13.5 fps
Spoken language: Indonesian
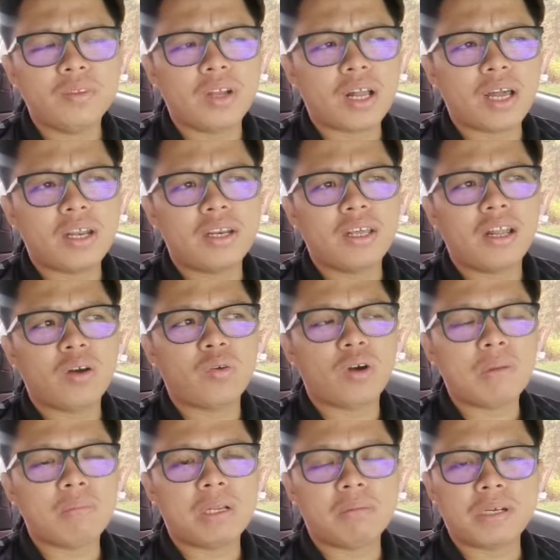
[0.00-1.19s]
akan
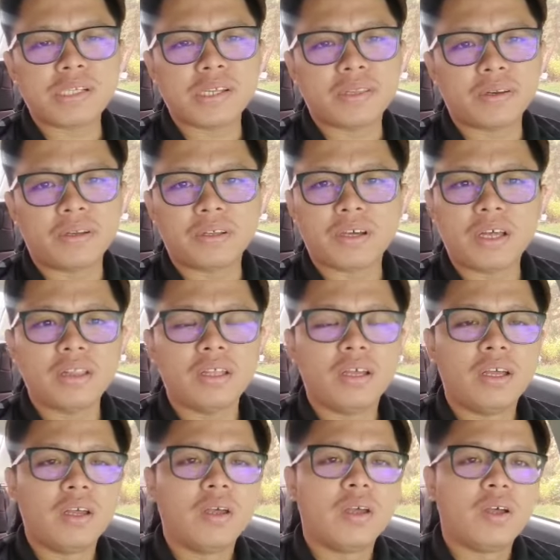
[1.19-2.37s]
dilakukan pada masa terdekat
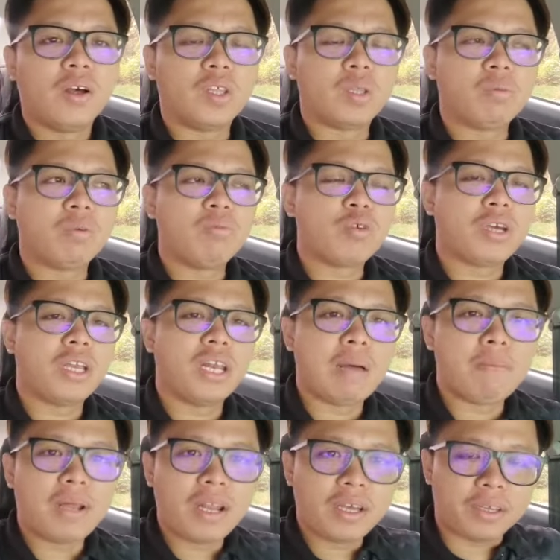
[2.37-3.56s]
ataupun mungkin
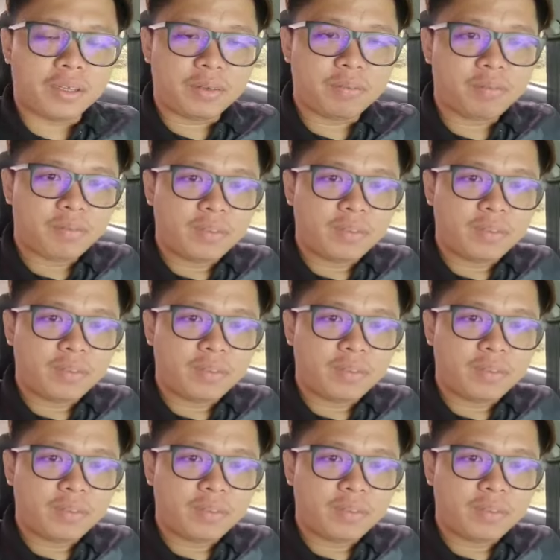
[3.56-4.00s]
lama lagi.